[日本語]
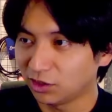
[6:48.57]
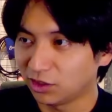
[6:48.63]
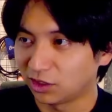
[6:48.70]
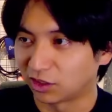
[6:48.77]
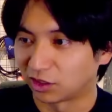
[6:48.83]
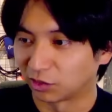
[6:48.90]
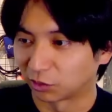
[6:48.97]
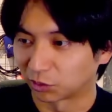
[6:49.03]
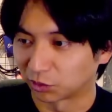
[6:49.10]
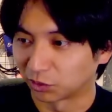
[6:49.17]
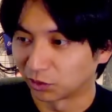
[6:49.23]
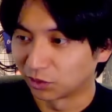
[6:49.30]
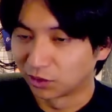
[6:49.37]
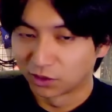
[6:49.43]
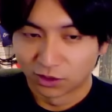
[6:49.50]
ング意識してるってこ
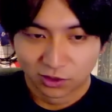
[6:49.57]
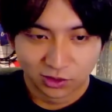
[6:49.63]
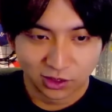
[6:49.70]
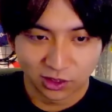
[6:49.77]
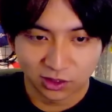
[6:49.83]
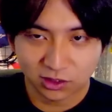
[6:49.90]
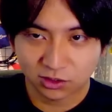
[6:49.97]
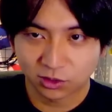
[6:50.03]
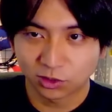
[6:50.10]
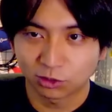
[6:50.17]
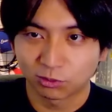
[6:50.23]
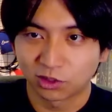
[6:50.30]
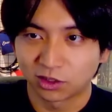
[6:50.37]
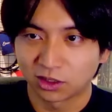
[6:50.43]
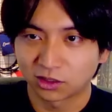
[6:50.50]
と性格よ
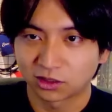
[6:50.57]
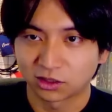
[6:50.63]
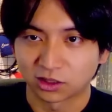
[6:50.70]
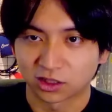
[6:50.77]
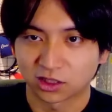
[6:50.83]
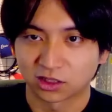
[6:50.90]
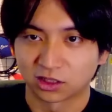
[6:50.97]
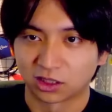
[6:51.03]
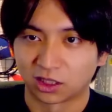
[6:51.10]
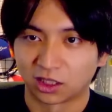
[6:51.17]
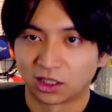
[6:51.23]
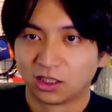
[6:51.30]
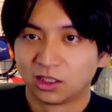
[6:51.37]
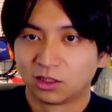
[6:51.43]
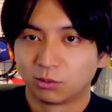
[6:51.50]
く見えるやつって写真
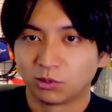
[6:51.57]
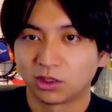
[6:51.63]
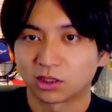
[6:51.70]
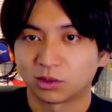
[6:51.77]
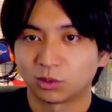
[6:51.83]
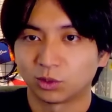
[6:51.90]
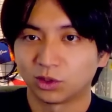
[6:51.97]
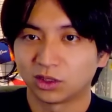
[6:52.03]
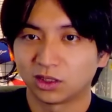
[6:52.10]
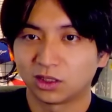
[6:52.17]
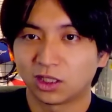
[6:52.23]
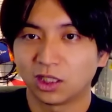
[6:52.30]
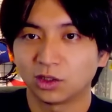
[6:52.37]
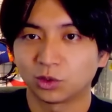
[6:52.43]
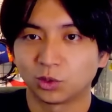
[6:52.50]
がみんな基本的に
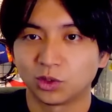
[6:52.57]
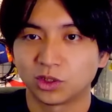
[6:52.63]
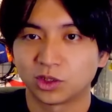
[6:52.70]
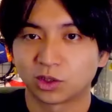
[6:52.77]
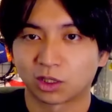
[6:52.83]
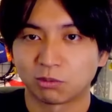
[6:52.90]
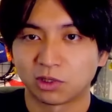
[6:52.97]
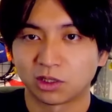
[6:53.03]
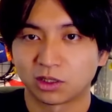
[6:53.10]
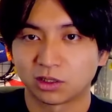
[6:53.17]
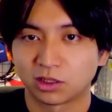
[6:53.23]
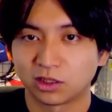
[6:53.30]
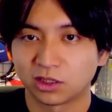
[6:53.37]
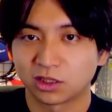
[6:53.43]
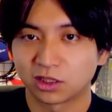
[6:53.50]
ライトの位置とか
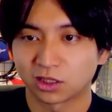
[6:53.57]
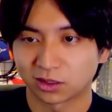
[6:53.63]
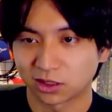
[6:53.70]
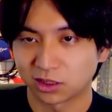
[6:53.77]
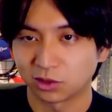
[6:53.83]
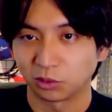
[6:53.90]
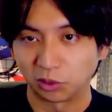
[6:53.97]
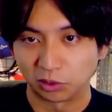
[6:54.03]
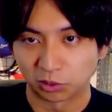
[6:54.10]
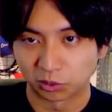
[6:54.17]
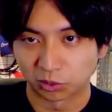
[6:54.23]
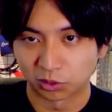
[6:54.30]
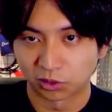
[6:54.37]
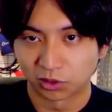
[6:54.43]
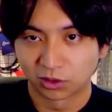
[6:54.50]
気にしながら写真撮ってるっ
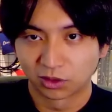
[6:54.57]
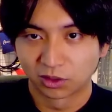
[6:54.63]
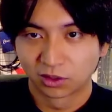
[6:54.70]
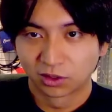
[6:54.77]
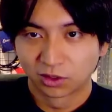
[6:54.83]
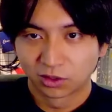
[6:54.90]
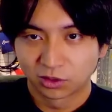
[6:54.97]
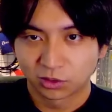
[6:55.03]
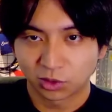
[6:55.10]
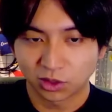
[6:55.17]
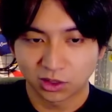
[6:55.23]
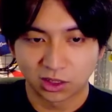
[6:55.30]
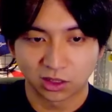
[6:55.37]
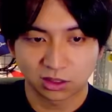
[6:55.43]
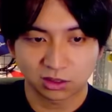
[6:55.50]
てことそ
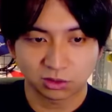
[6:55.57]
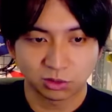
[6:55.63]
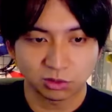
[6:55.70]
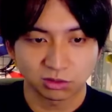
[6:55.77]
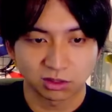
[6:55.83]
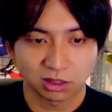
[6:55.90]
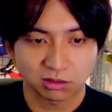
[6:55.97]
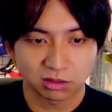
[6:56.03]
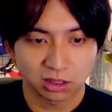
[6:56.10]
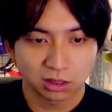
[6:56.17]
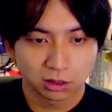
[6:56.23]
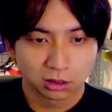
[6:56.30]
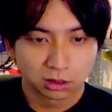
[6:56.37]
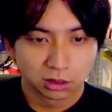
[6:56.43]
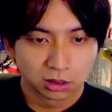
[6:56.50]
れ性格よくなく
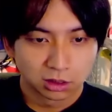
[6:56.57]
ね